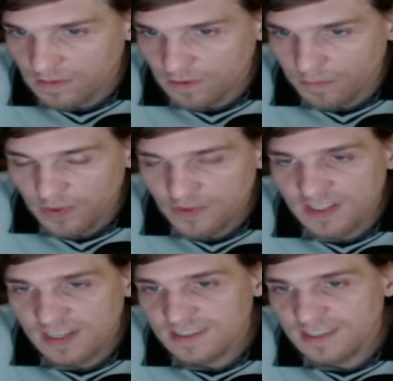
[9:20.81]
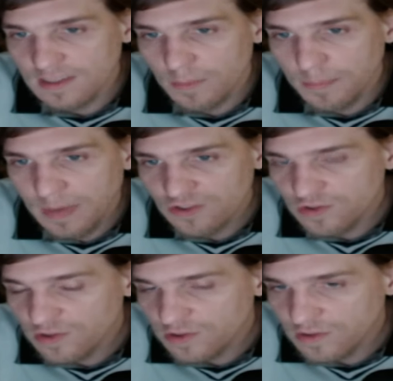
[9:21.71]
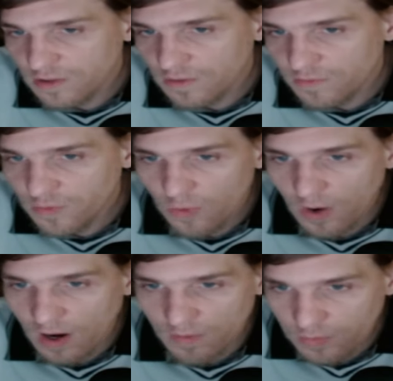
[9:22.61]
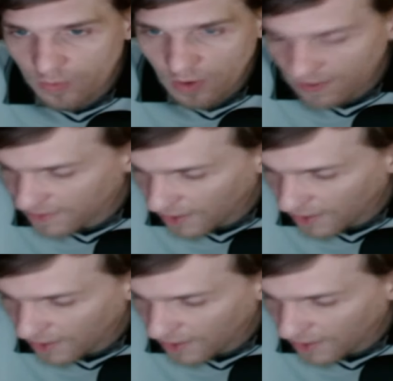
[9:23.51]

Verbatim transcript: de penser ainsi ne pas juste vouloir. Vouloir,